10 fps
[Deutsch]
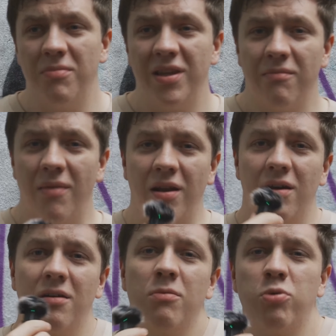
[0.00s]
mich in
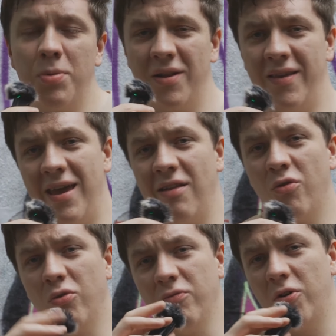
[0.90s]
meiner Pubertät
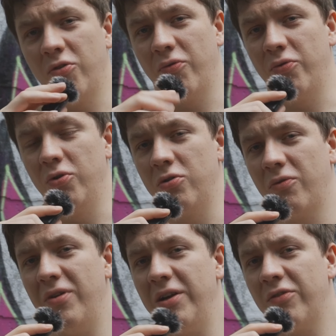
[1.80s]
unwohl zu fühlen und
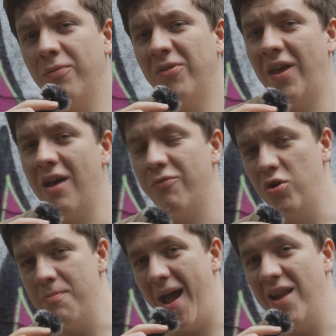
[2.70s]
viel zu sehr für
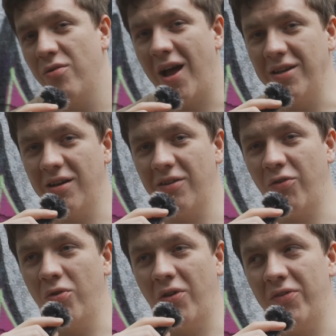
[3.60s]
die Meinung anderer
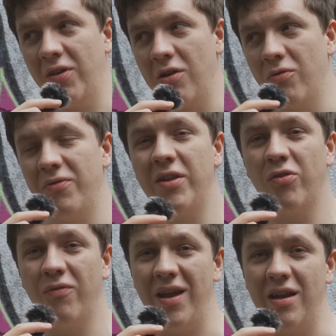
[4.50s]
zu interessieren und viel
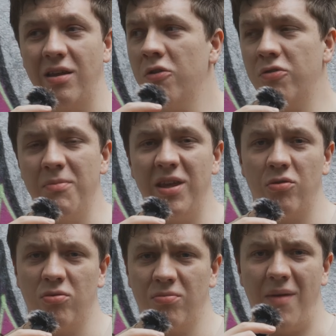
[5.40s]
zu wenig für mich
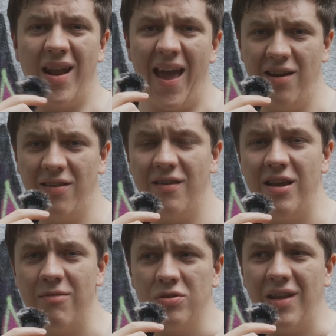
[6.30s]
und mein eigenes
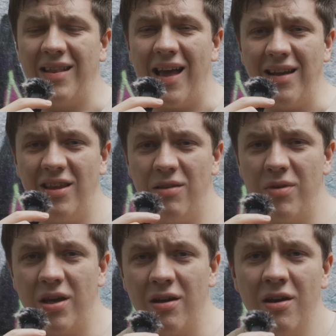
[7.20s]
Leben. Und da dachte ich
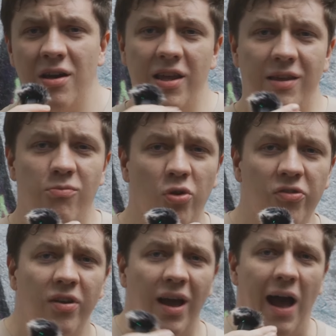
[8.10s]
mir, ich
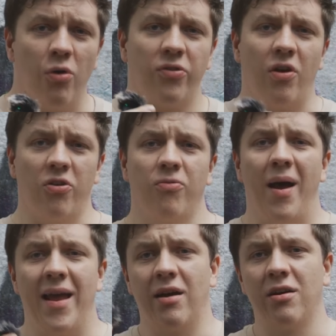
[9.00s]
muss raus aus
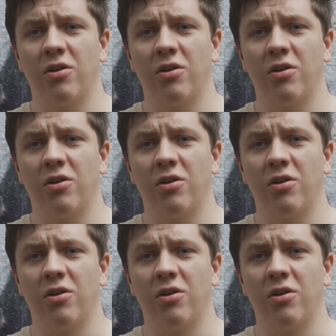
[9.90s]
meiner